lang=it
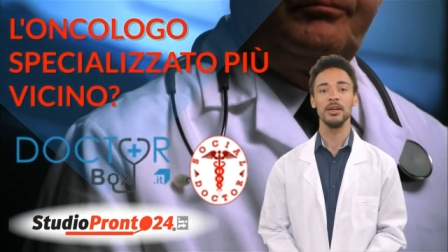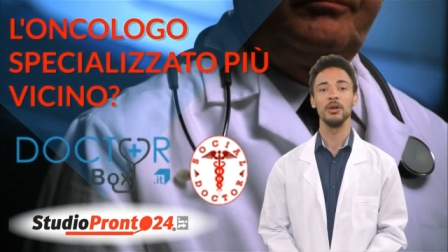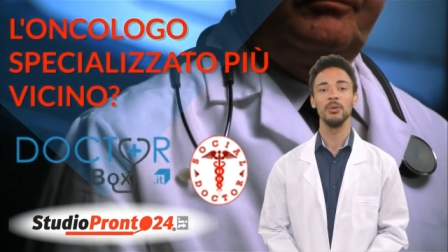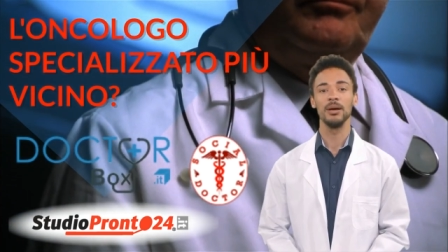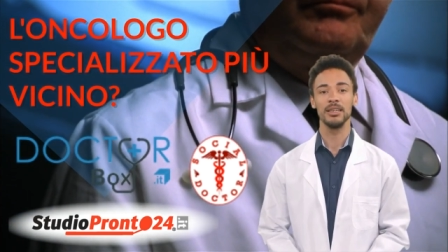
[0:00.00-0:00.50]

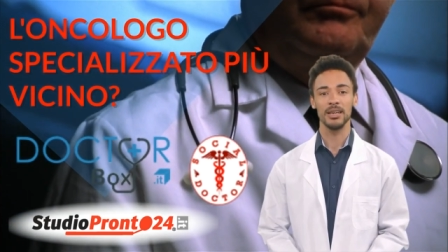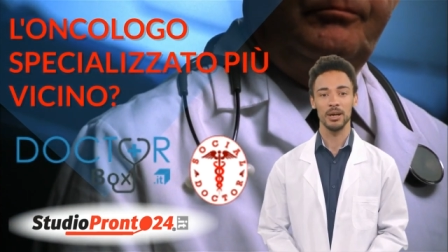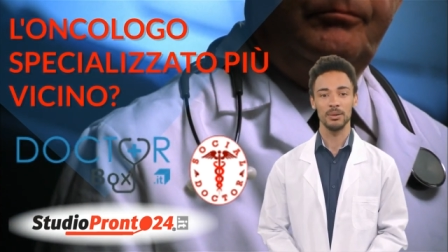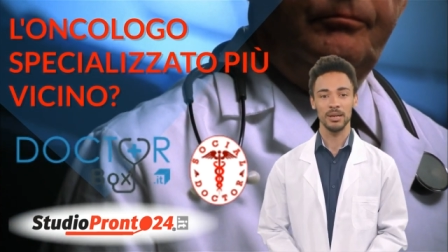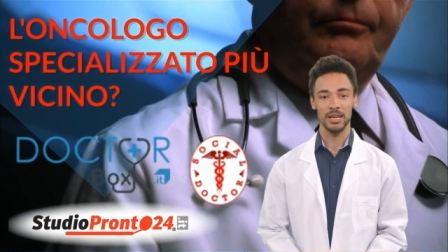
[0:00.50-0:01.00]
Questa è
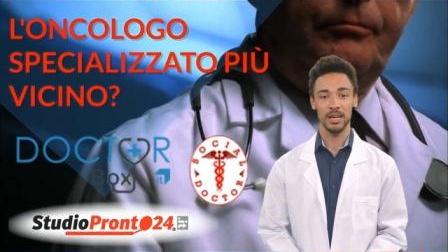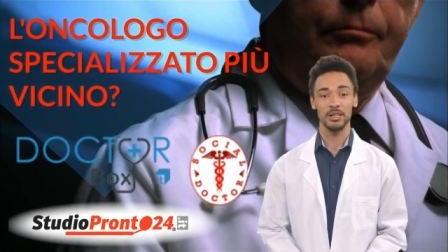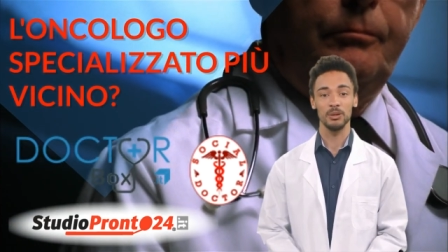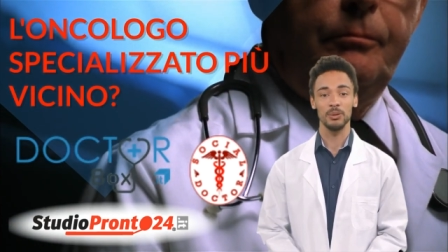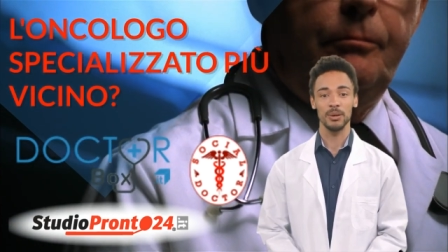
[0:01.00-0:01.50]
un'idea
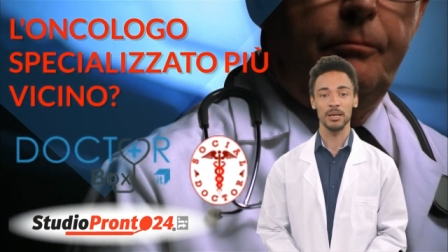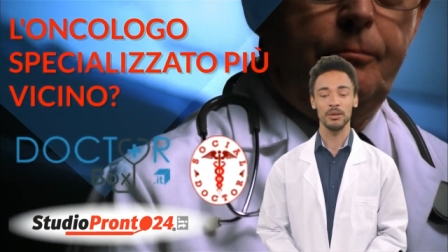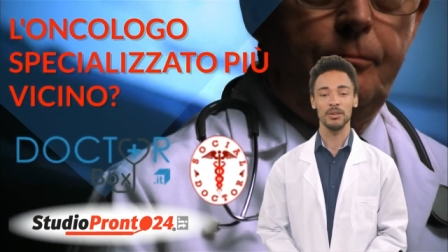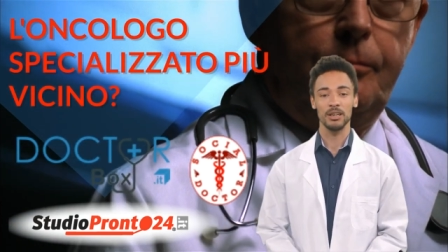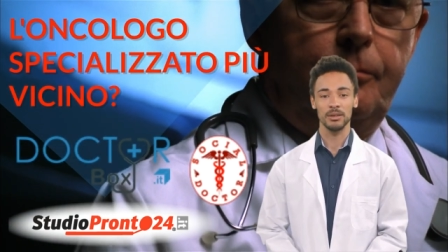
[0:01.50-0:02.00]
di Uma
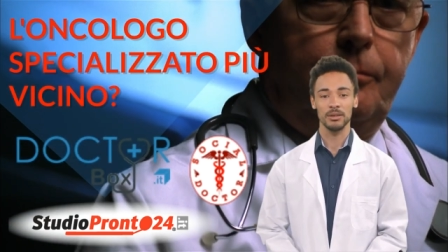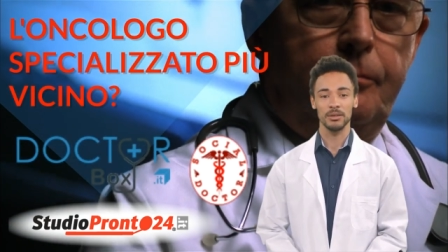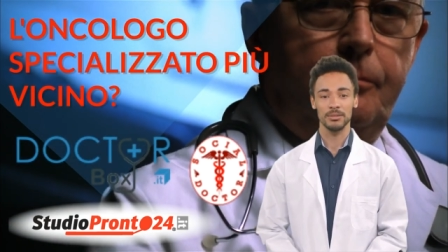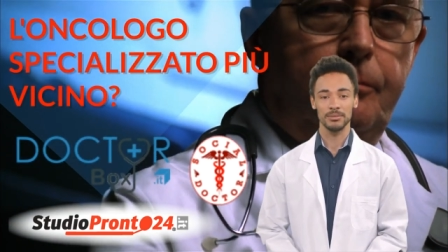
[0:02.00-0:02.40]
Innovation.